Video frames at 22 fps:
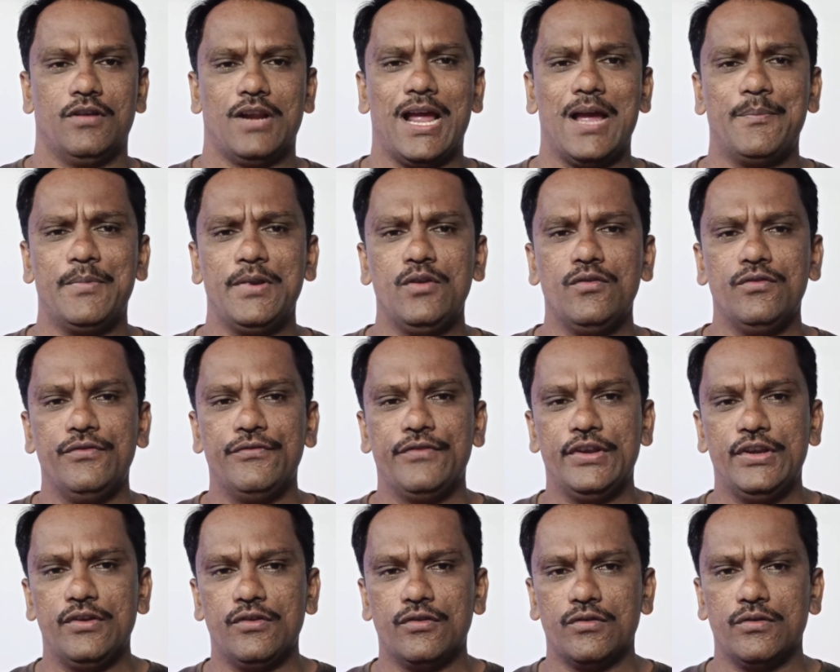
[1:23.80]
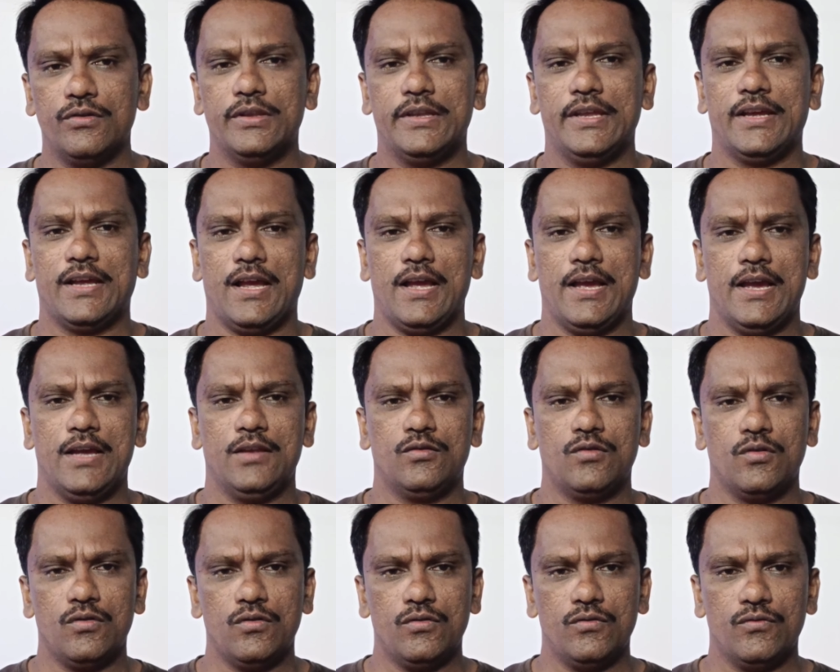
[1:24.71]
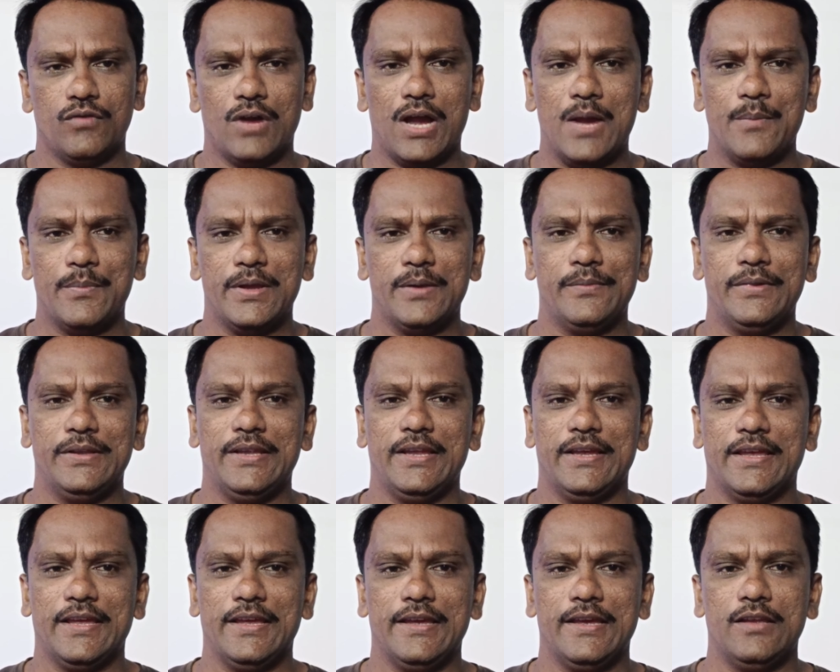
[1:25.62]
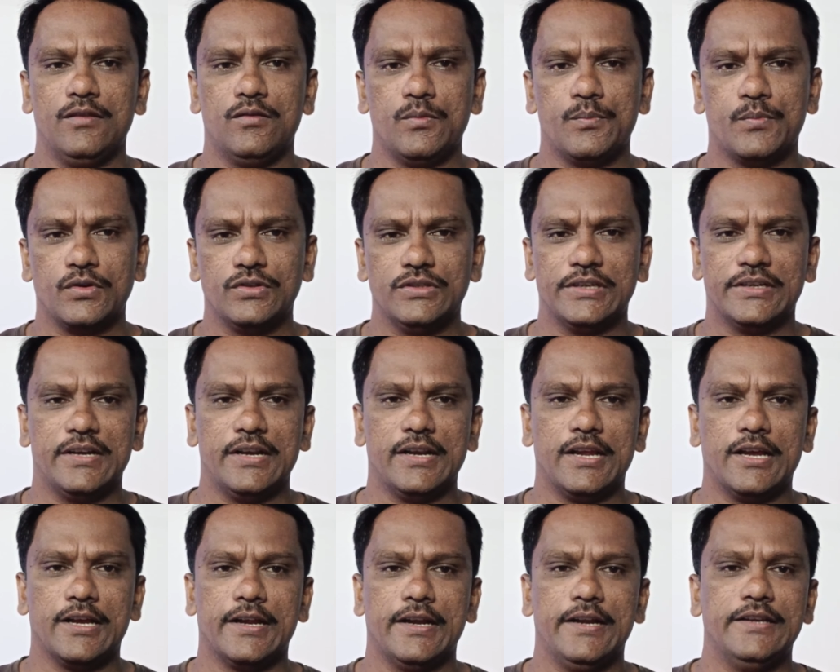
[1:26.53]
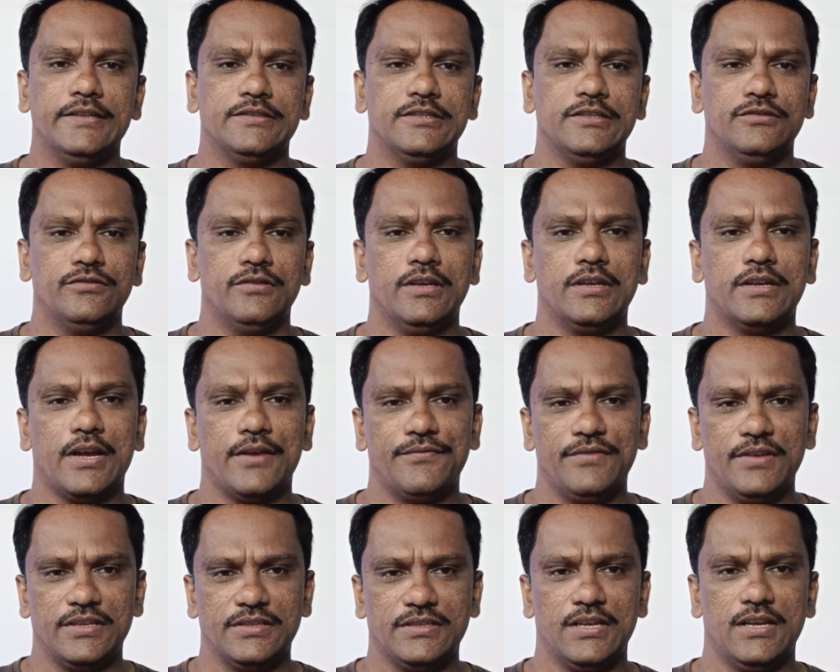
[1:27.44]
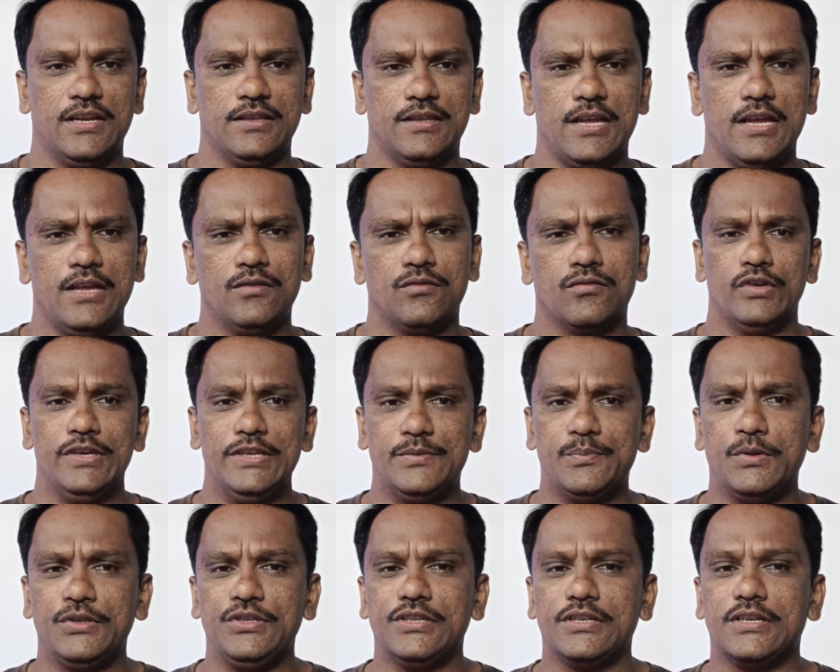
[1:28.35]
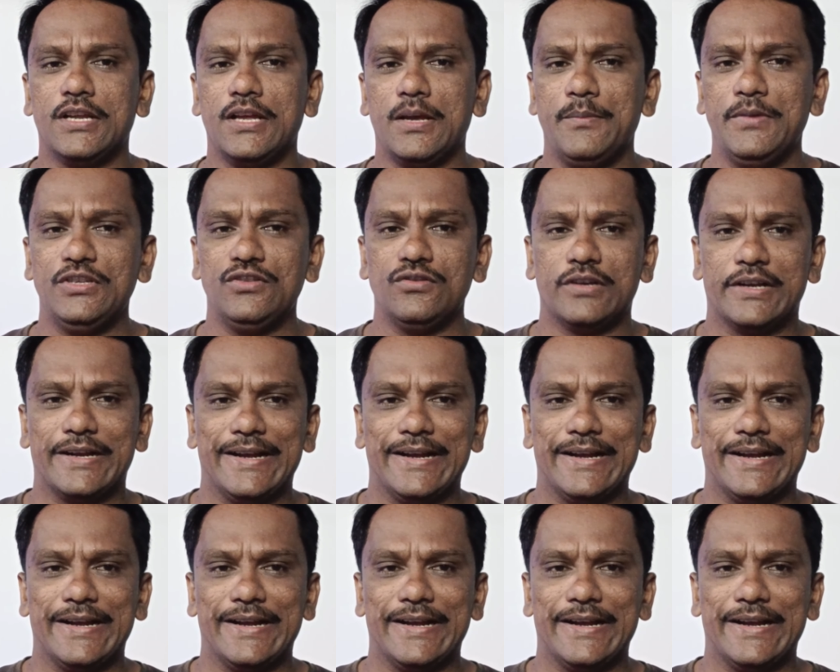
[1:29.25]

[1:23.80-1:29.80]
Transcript: और आपने उन वीडियो को देखा है तो वहां पर भी देखेंगे तो प्रोजेक्टर का कंडीशन जो है काफी अच्छा रहता है तो इस प्रोजेक्टर का भी जो